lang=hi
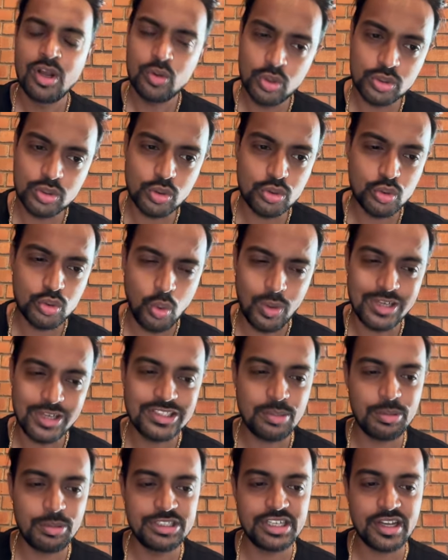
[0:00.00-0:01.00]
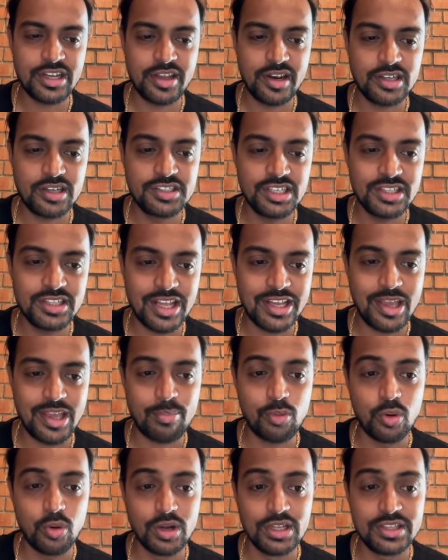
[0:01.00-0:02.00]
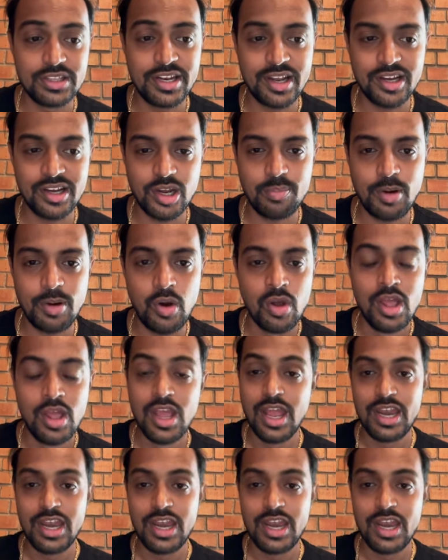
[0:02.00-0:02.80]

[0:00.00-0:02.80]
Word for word: खुद को थोड़ा सा बचा के रखिए ताकि आपको गलती ना कर पाओ